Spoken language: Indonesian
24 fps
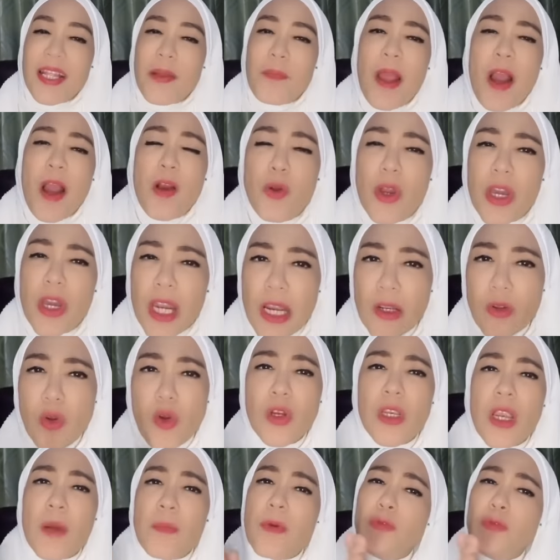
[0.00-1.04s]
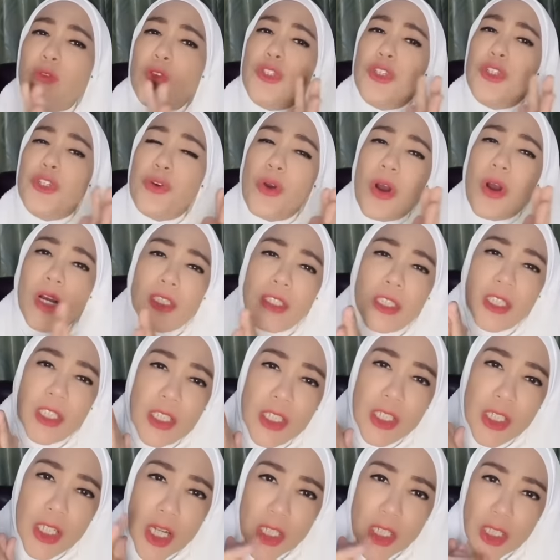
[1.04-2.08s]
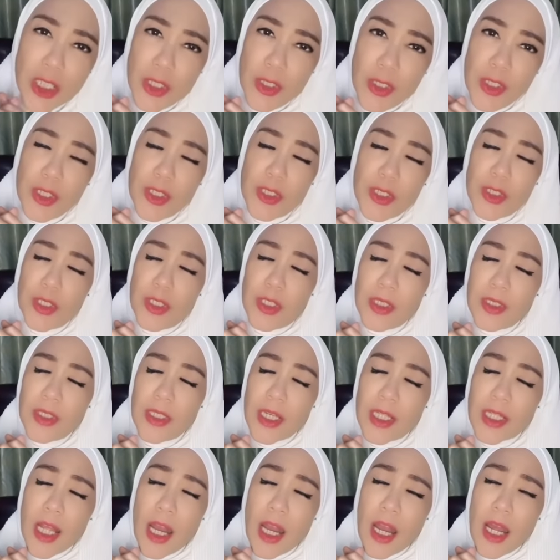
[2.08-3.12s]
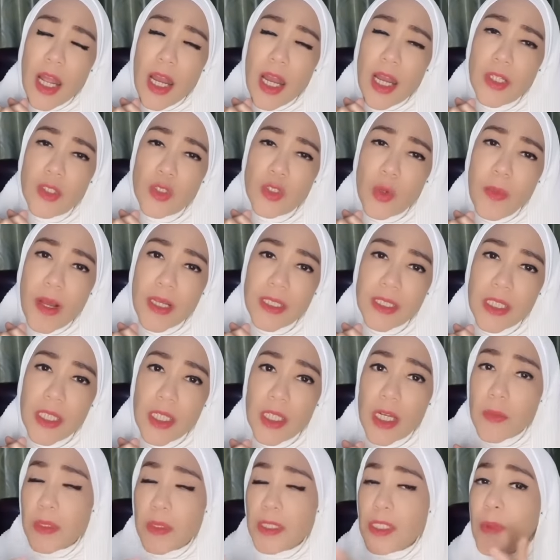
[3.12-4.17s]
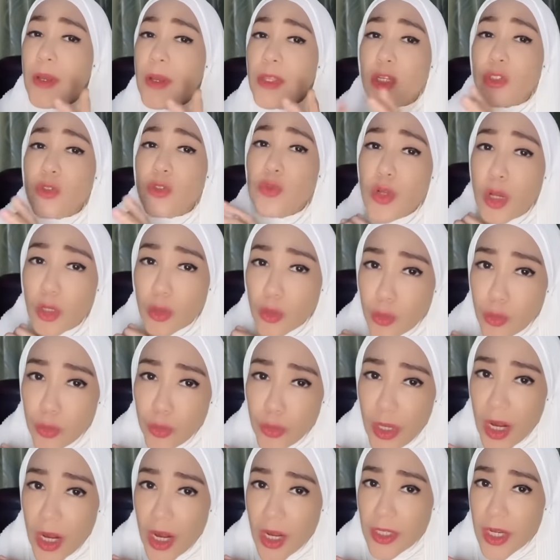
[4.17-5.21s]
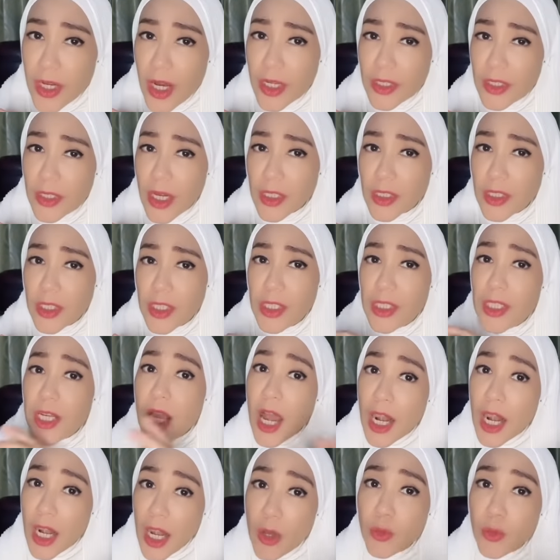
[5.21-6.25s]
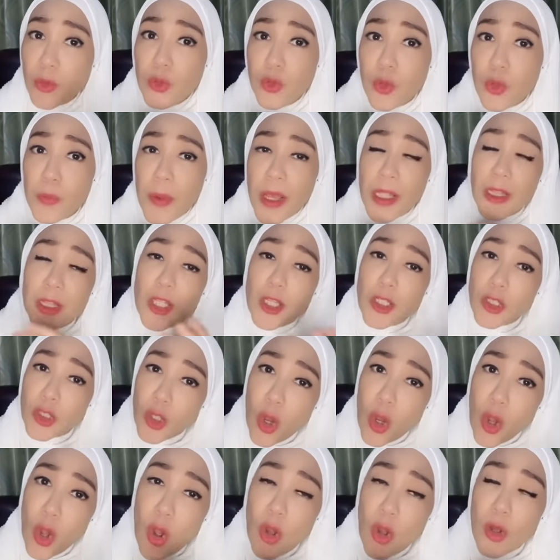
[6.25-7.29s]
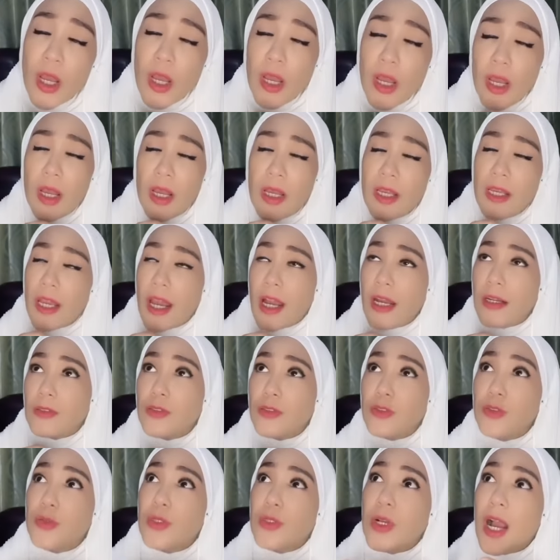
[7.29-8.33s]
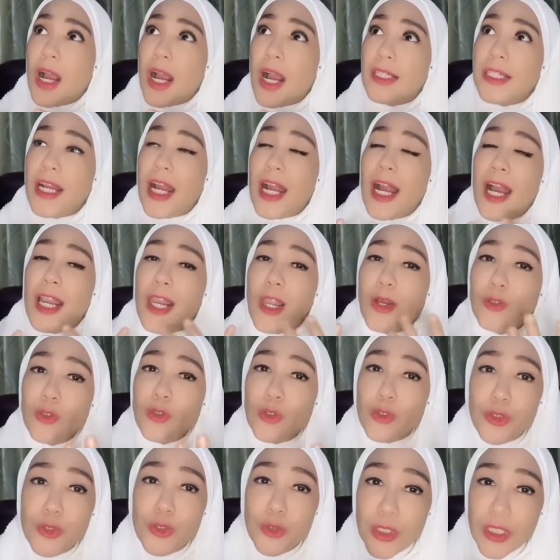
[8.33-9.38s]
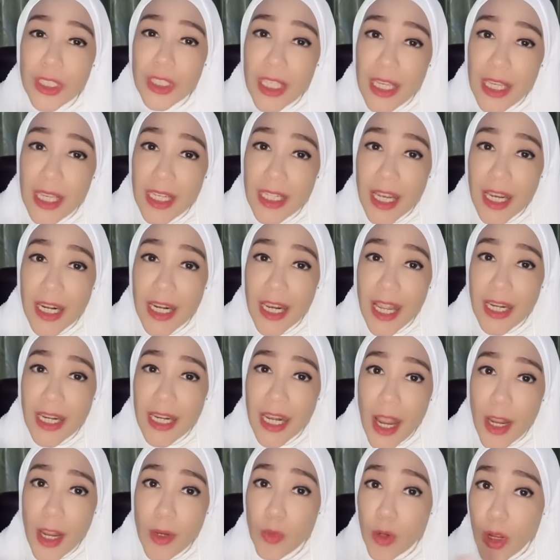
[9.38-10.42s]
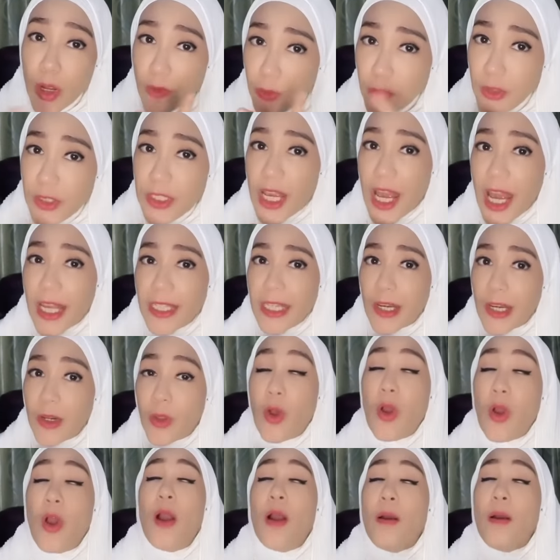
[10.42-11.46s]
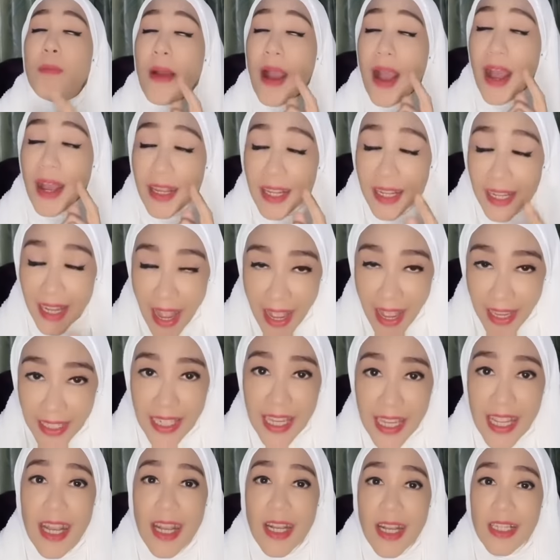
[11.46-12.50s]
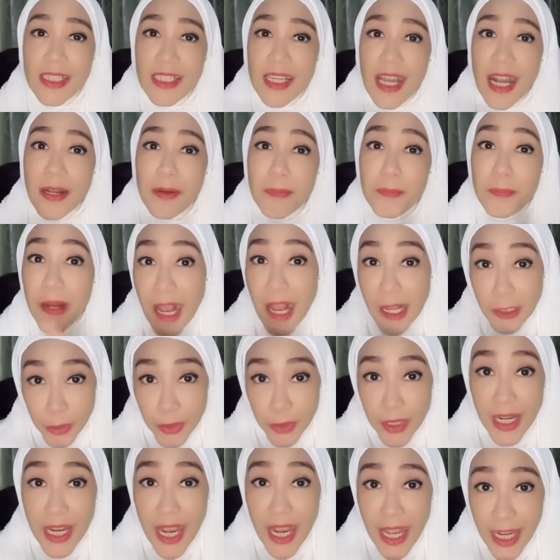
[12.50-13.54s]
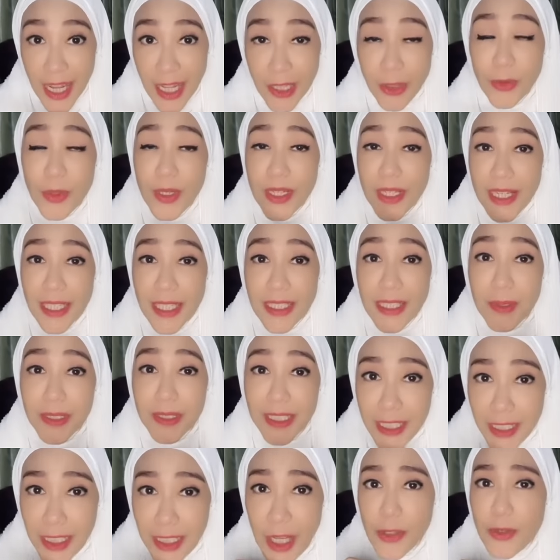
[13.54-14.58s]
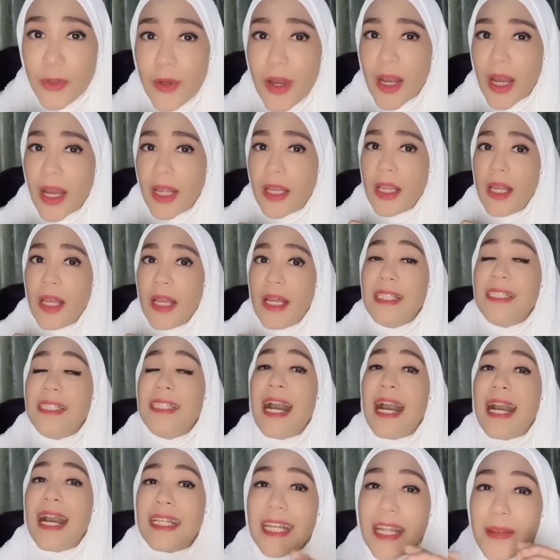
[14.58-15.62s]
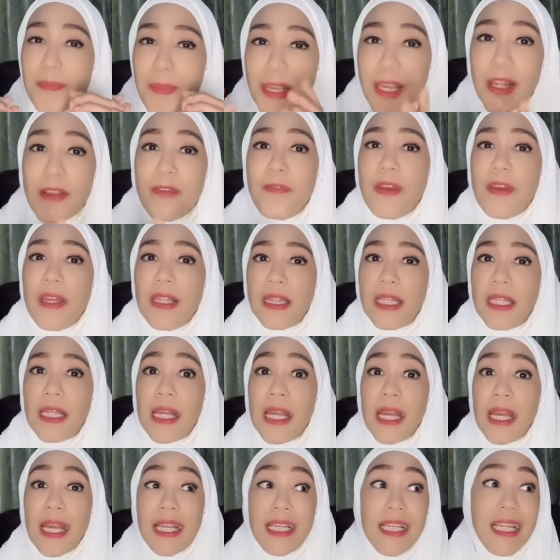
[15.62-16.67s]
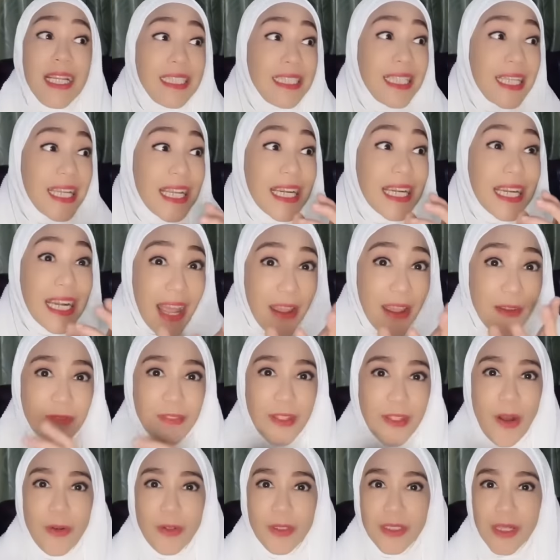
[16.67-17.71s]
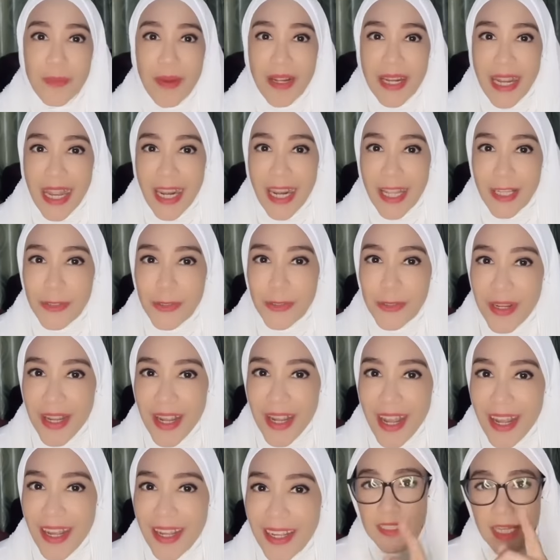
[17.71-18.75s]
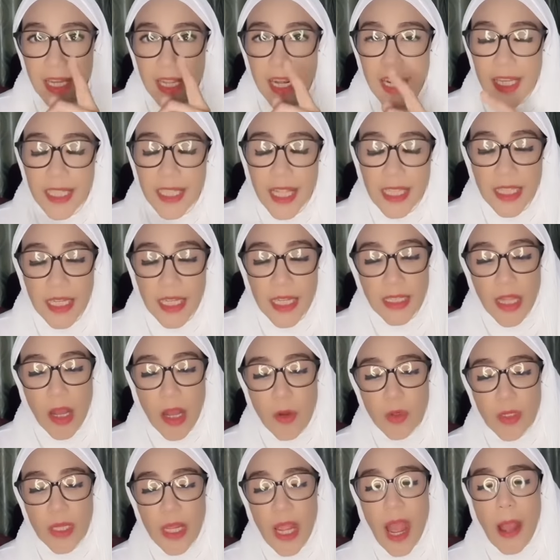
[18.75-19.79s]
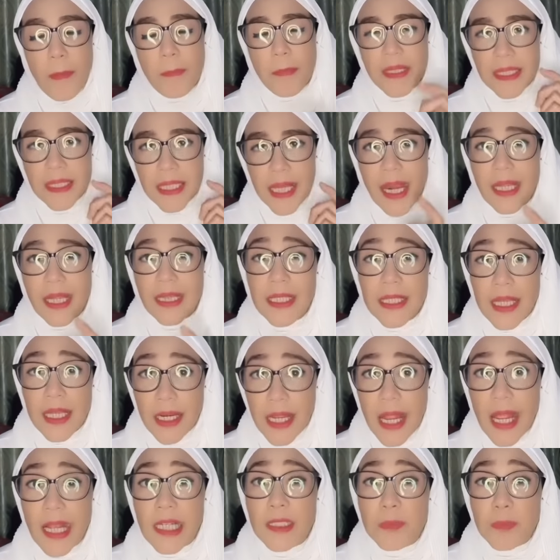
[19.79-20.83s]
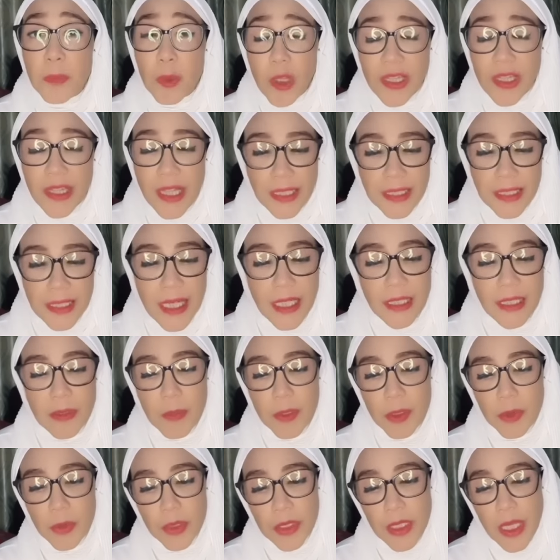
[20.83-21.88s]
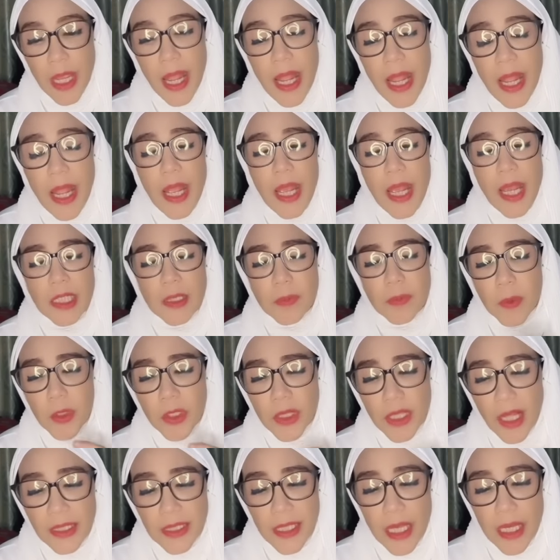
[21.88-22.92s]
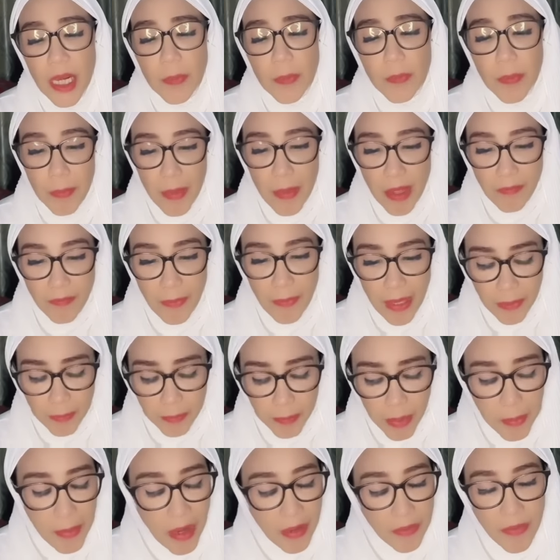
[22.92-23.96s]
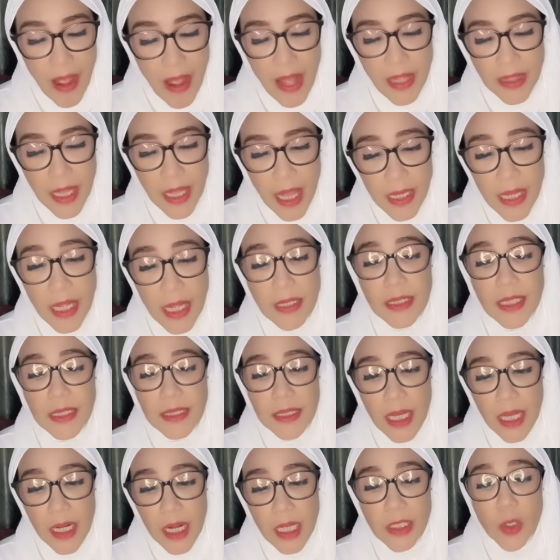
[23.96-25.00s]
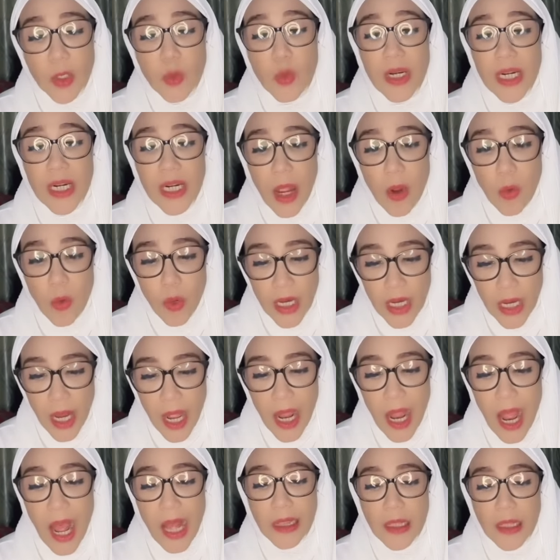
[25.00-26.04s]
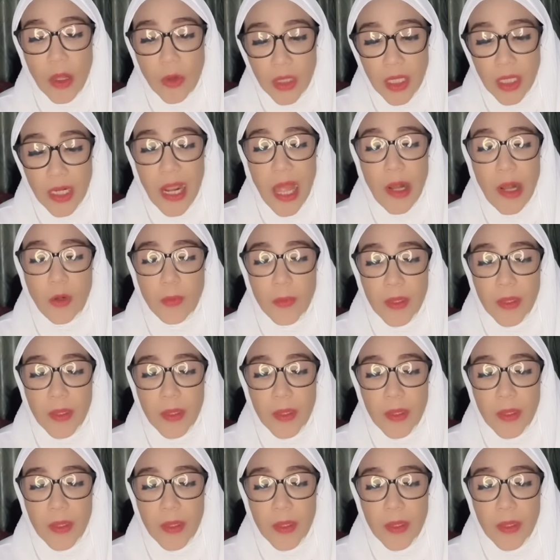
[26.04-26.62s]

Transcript: Tapi aku heran kok kenapa Puji doang sih yang dinyatakan eh, akan disomasi. Kan masih banyak juga tuh yang ngajak ajak si gala untuk main TikTok, yang juga ngajak gala untuk syuting dan lain-lain. Bukan Fuji aja loh. Bahkan yang pengasuhnya gala tuh tidak sama Siska juga kan jangankan bikin VT, dia sering live tahu sama Gala juga. Sekarang kita cari tahu nih, apa sih arti dari eksploitasi yang sebetulnya? Eksploitasi adalah pemanfa pemanfaatan yang secara sewenang-wenang atau terlalu